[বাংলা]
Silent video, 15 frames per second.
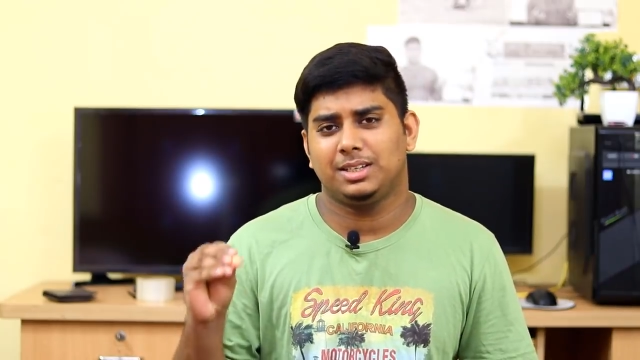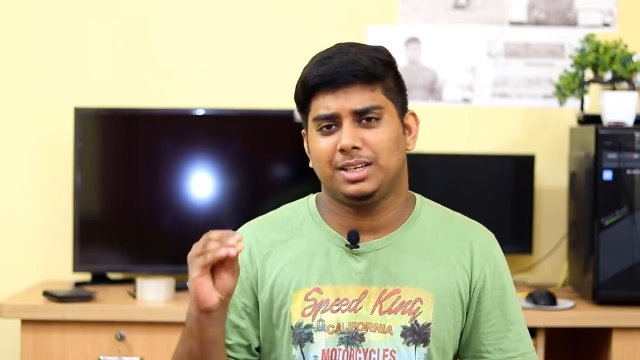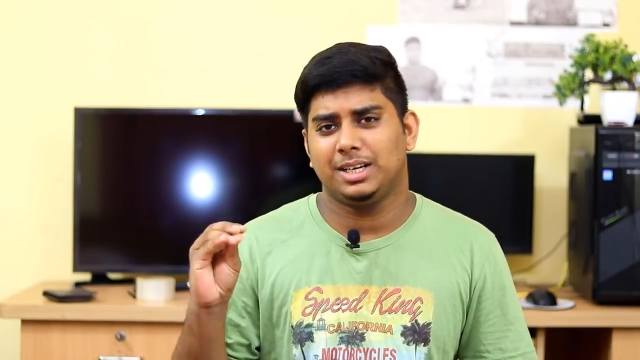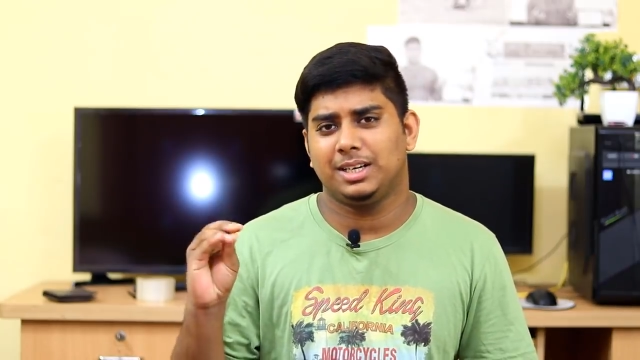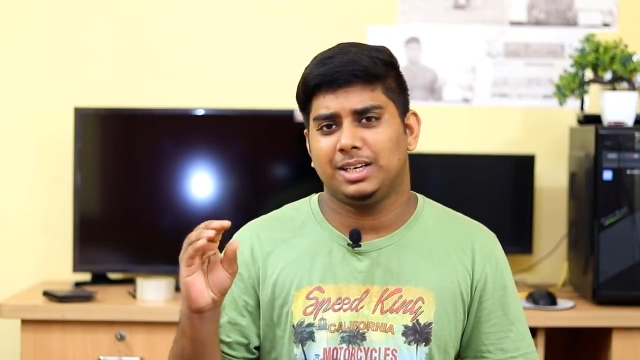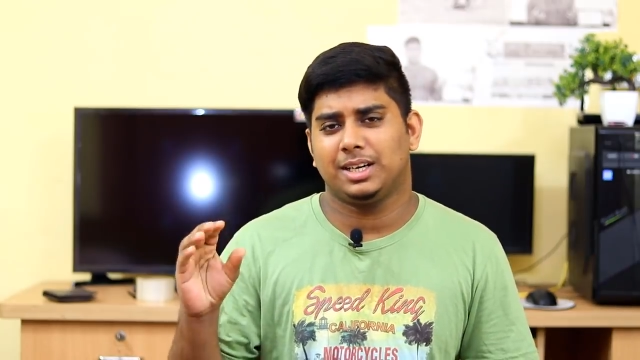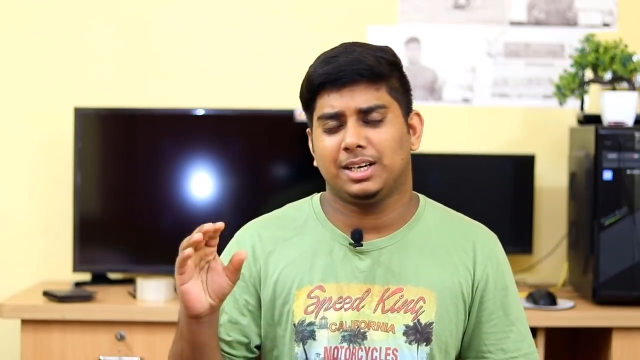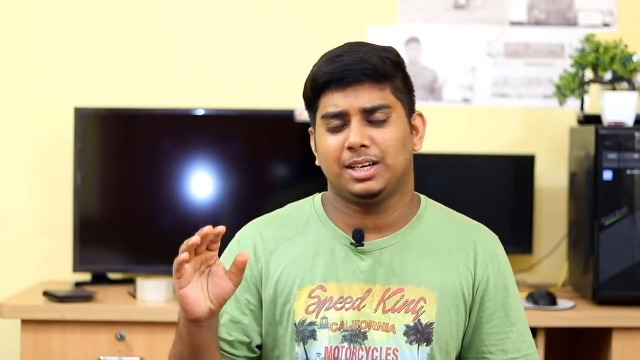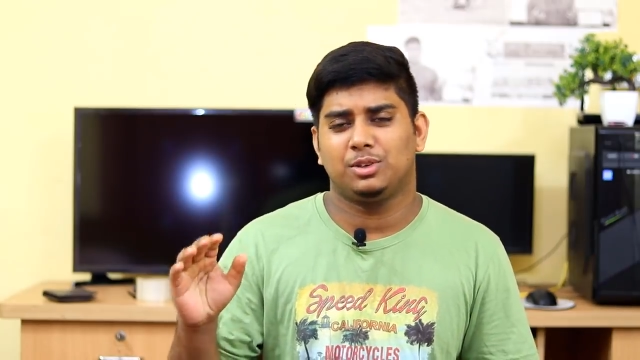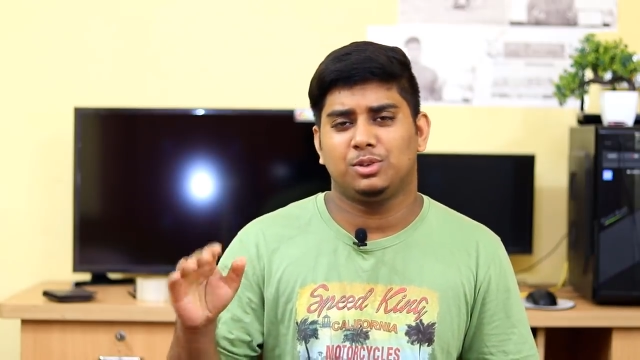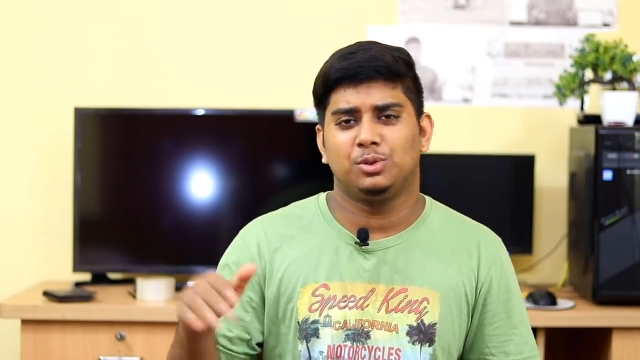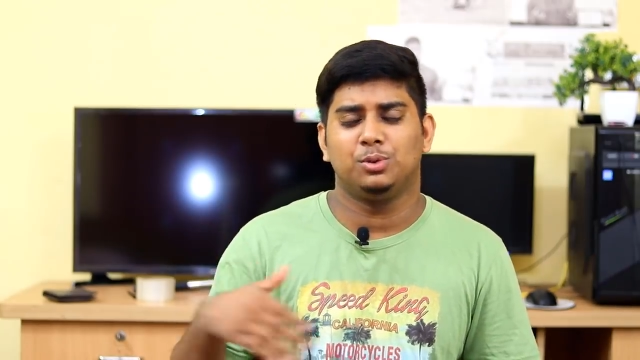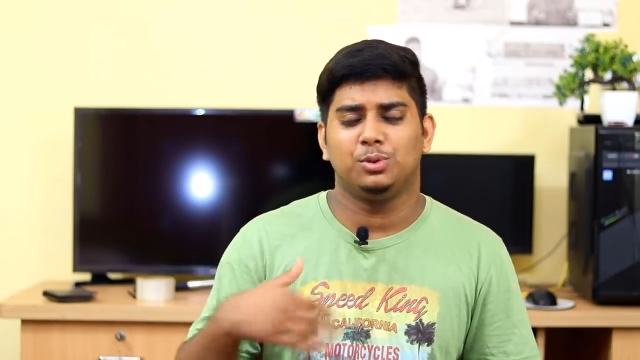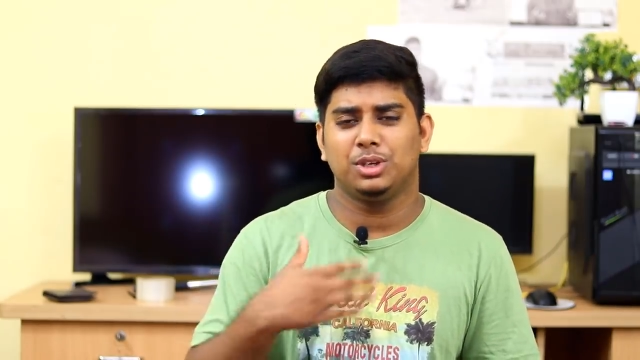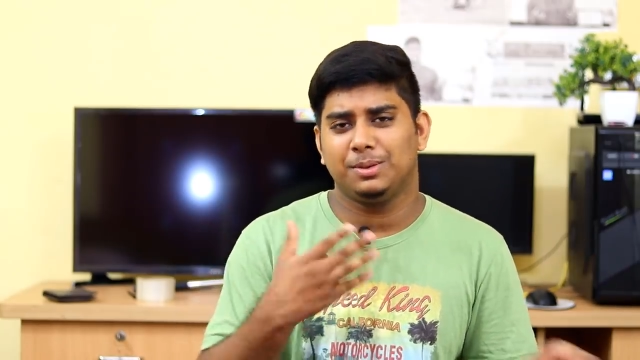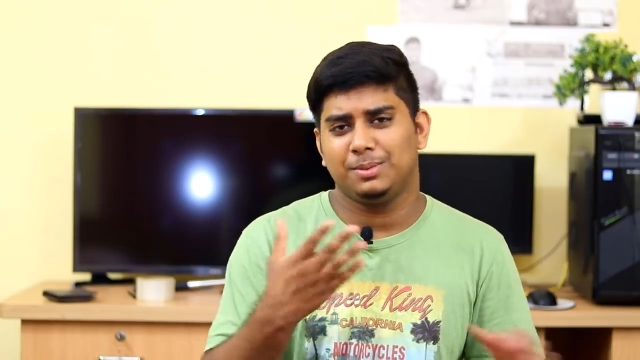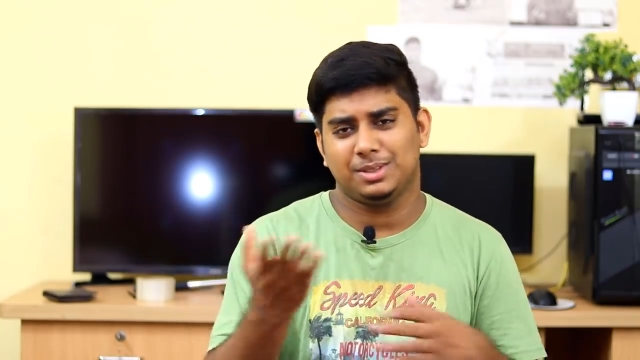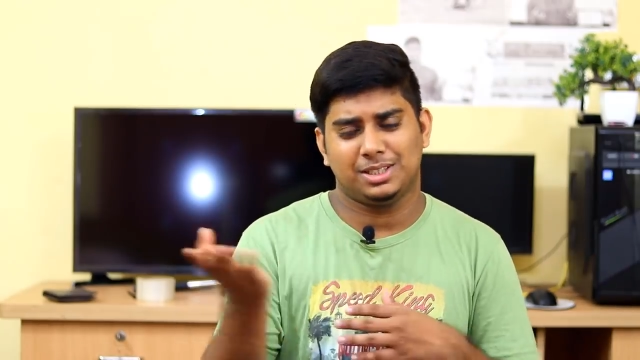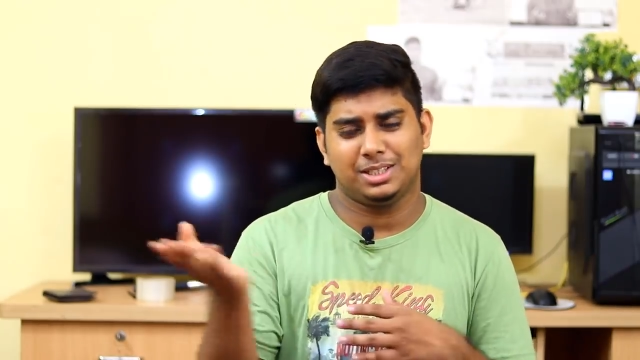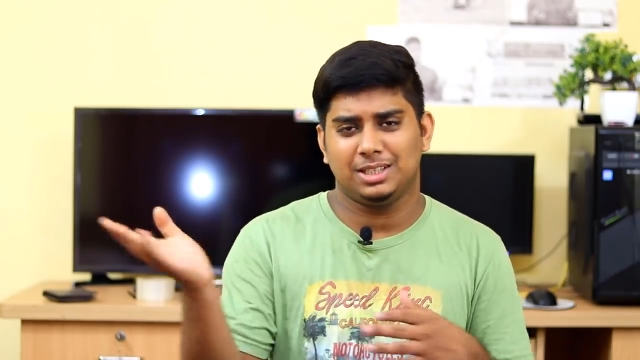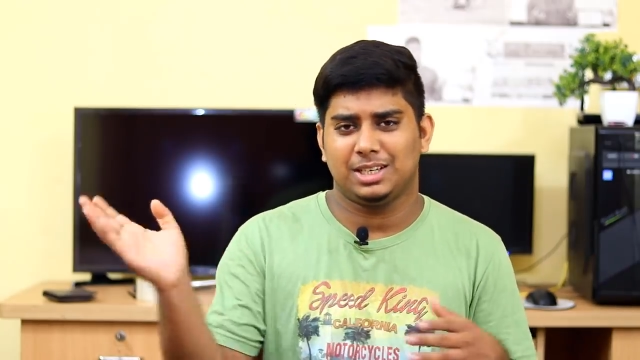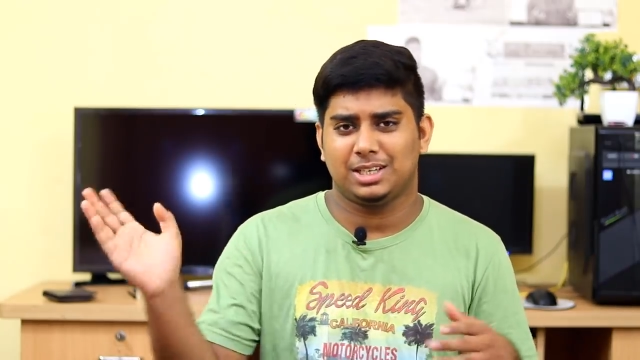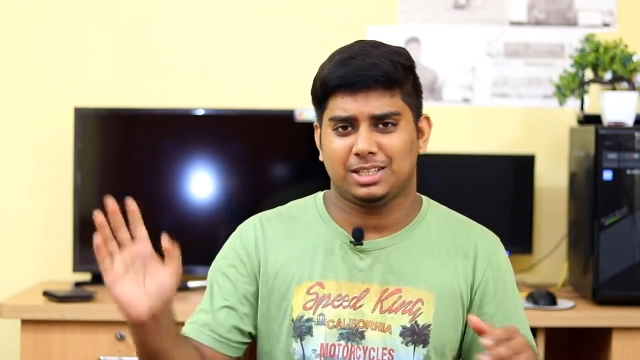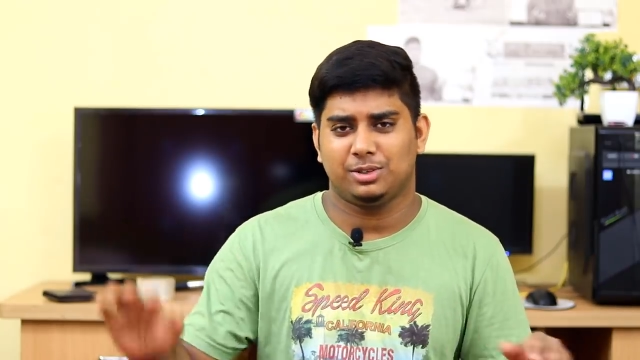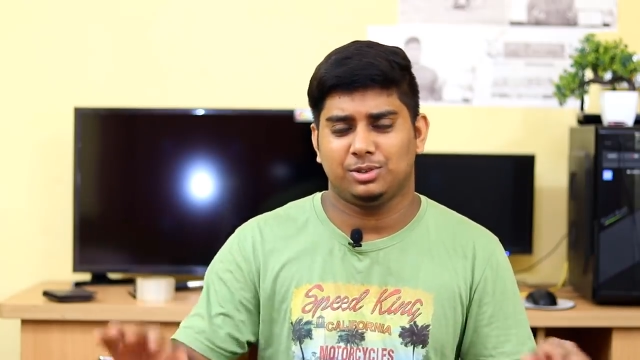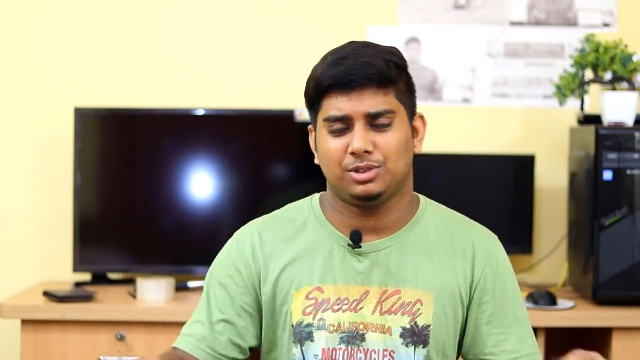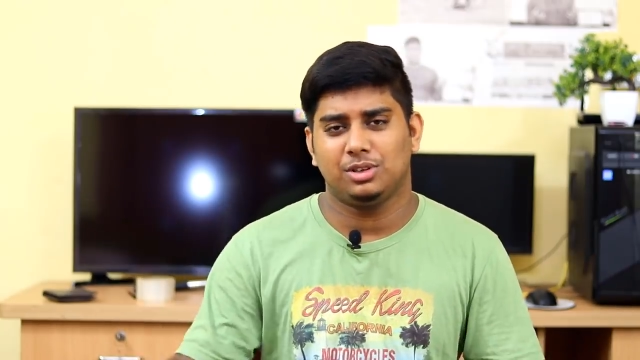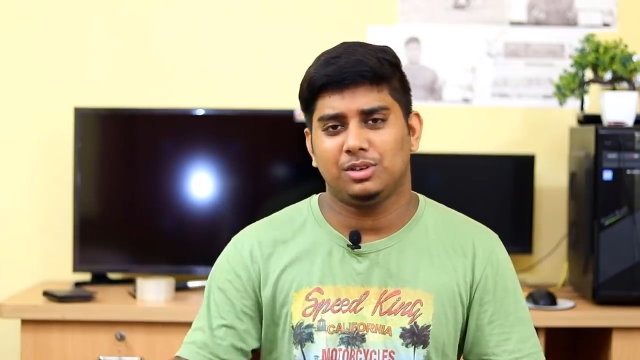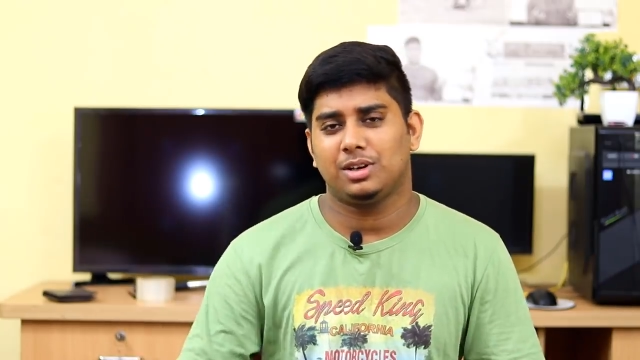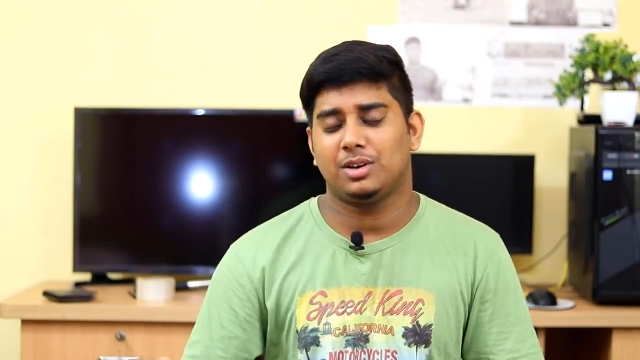ট্রেনটাকে একটু ঘুরিয়ে পেছিয়ে নিয়ে আসা
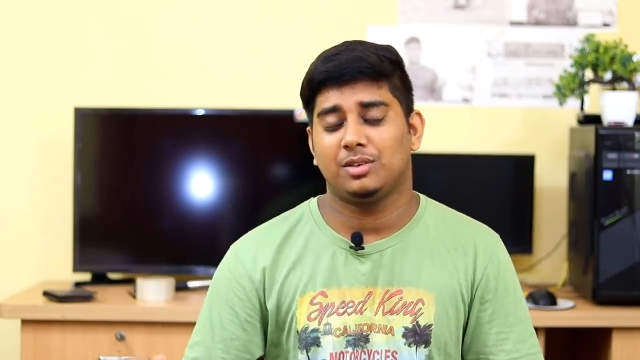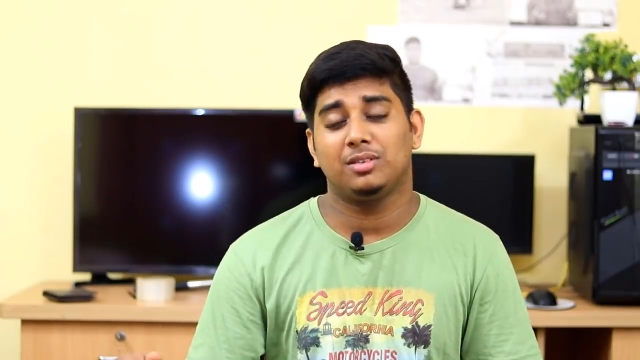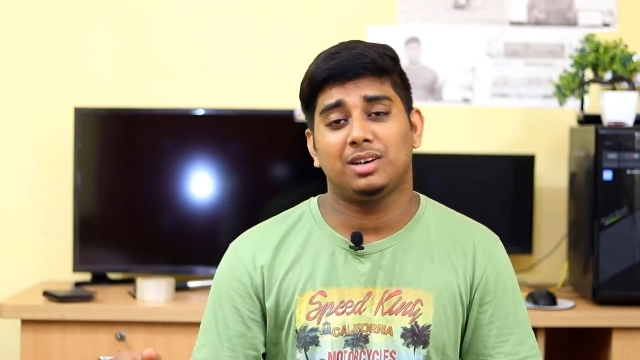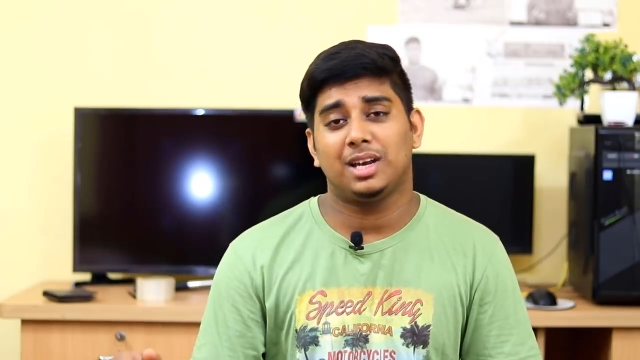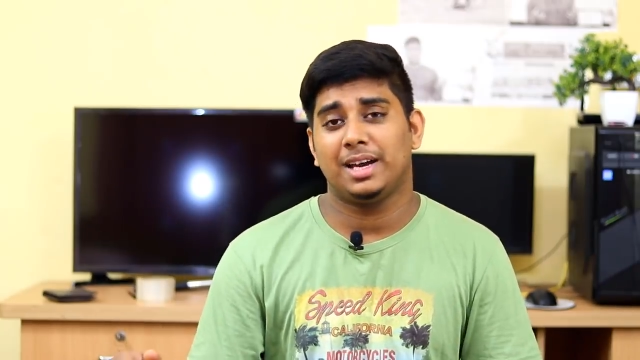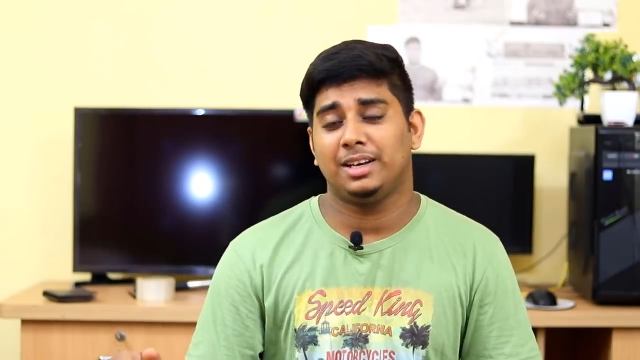হচ্ছিল কারণ